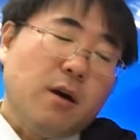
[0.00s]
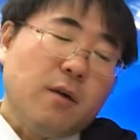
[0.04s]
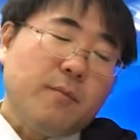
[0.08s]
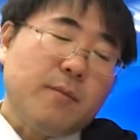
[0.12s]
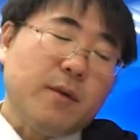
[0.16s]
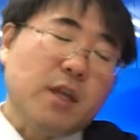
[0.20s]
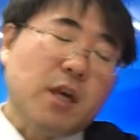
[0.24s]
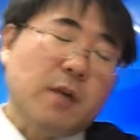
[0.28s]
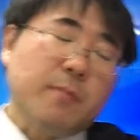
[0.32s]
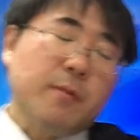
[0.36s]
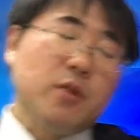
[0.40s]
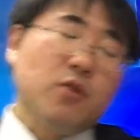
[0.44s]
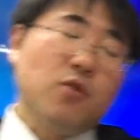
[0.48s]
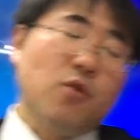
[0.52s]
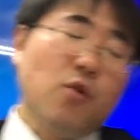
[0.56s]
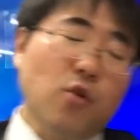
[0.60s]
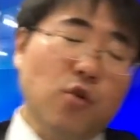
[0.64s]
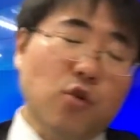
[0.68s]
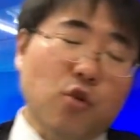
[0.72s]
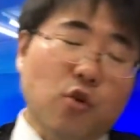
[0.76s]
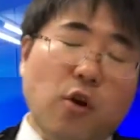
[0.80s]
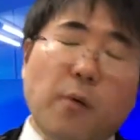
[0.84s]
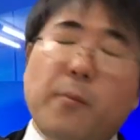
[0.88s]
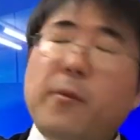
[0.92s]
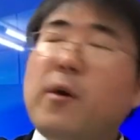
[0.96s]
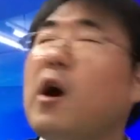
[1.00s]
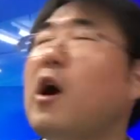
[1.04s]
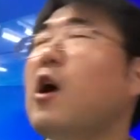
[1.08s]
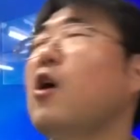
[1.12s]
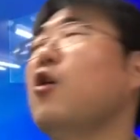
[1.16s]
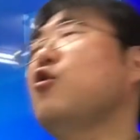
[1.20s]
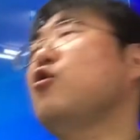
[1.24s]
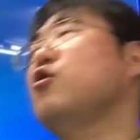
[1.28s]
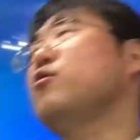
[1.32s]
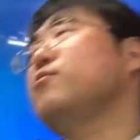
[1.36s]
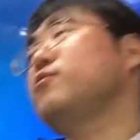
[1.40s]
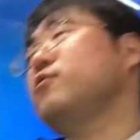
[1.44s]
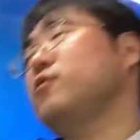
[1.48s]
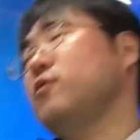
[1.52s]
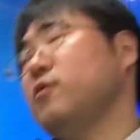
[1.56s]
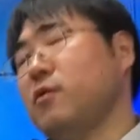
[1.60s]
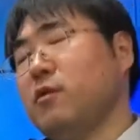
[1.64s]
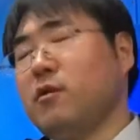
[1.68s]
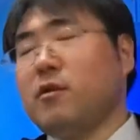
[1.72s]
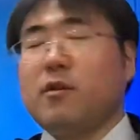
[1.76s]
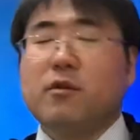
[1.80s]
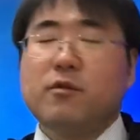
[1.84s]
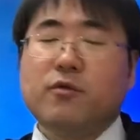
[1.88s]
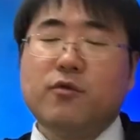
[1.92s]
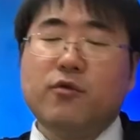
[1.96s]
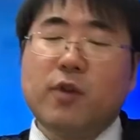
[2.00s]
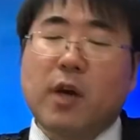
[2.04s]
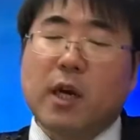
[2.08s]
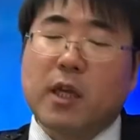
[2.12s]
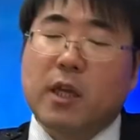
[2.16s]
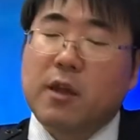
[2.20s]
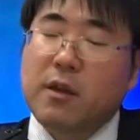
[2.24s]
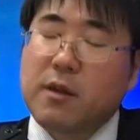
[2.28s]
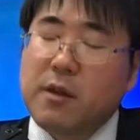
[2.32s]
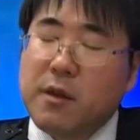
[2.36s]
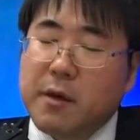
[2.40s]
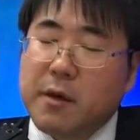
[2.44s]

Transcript: 南の方の米を運ぶ運河で